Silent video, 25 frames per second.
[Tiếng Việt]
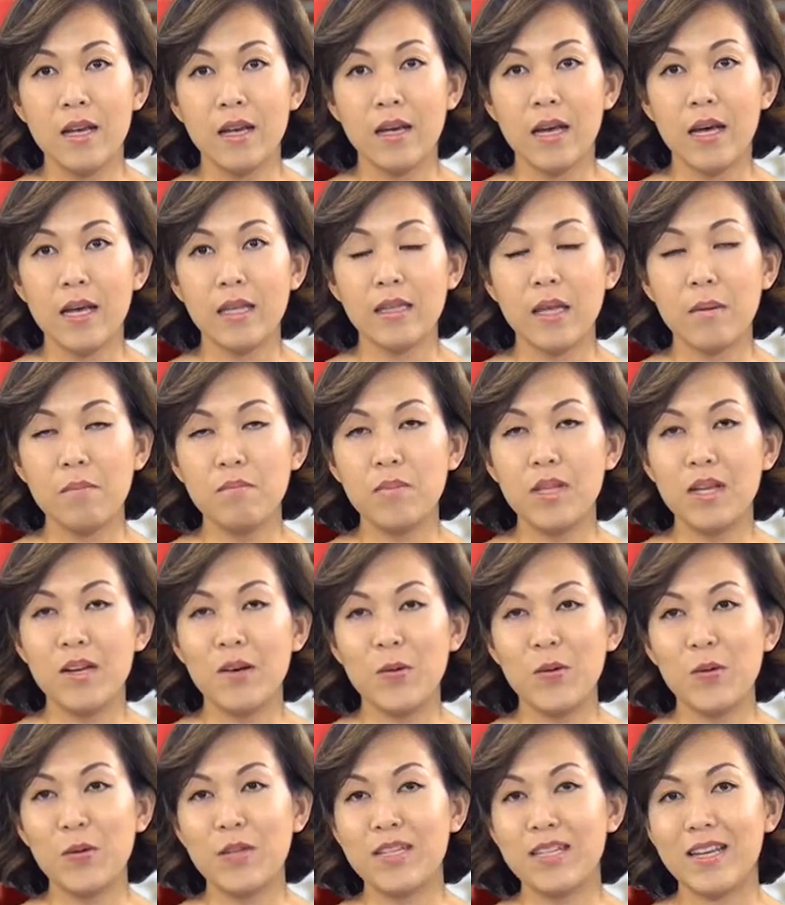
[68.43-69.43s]
cái tâm
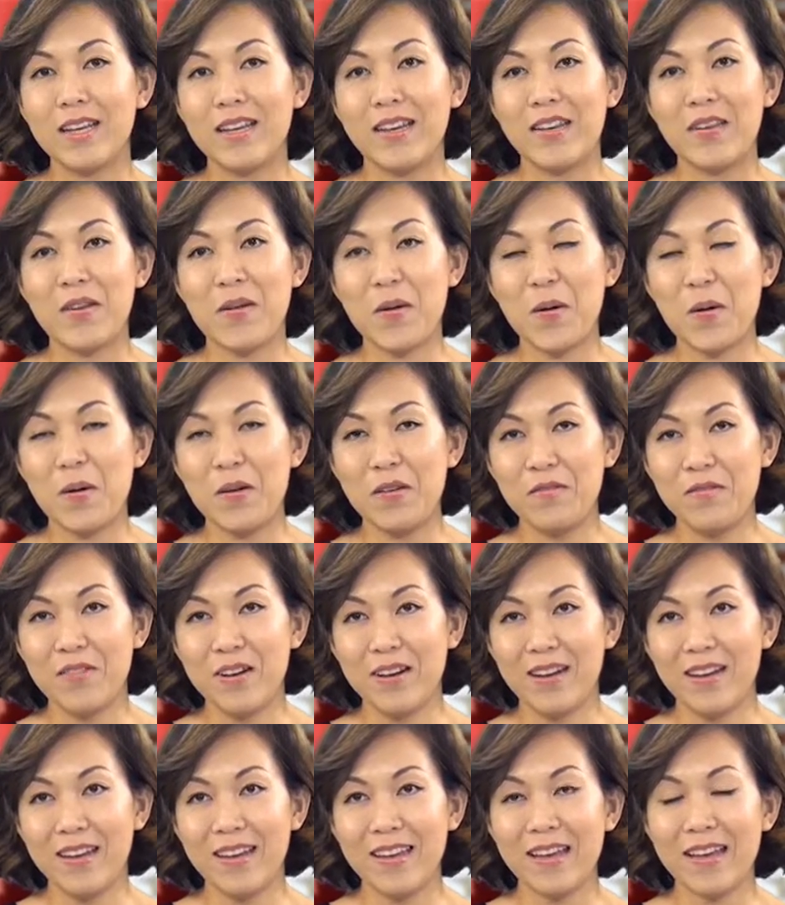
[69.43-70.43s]
tình của chị đối
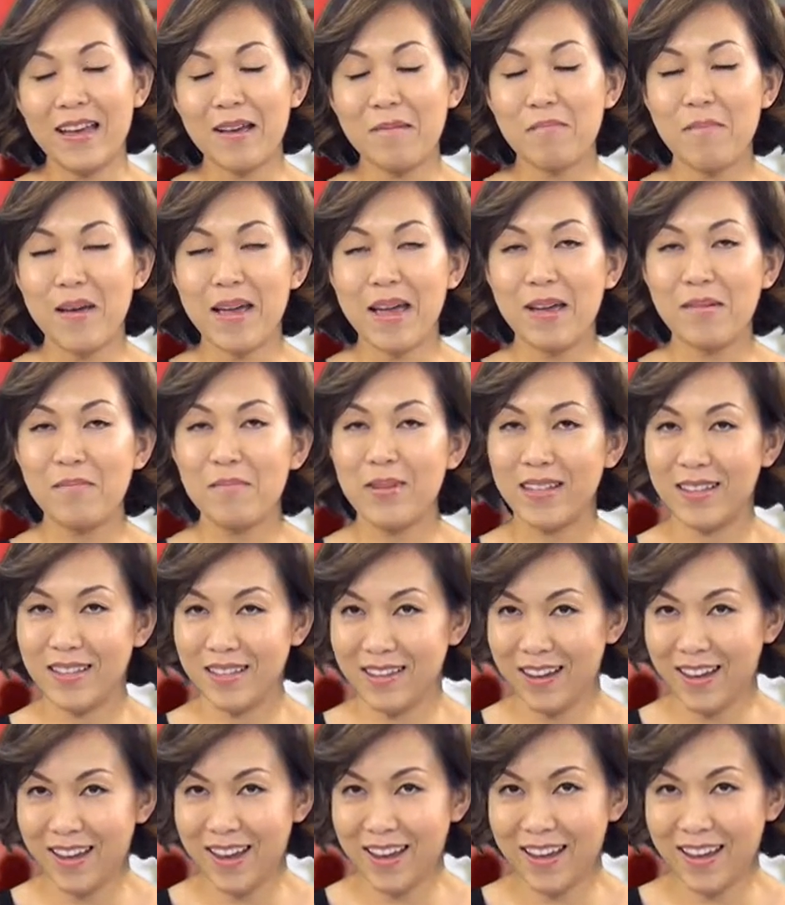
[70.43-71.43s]
với các bé bị
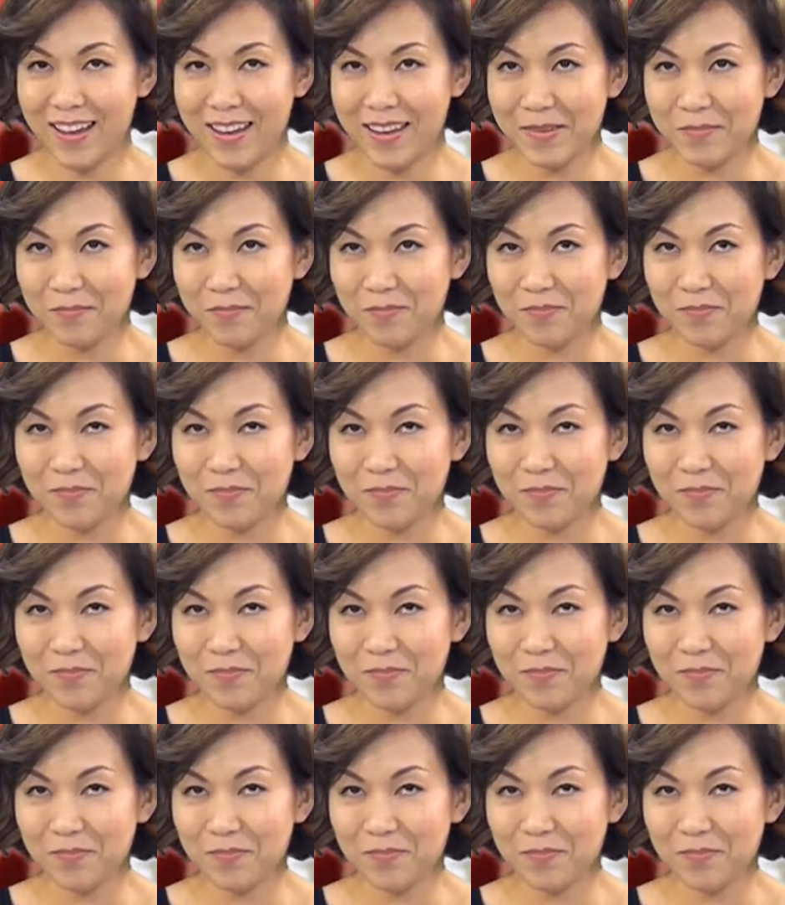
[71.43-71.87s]
tự kỷ.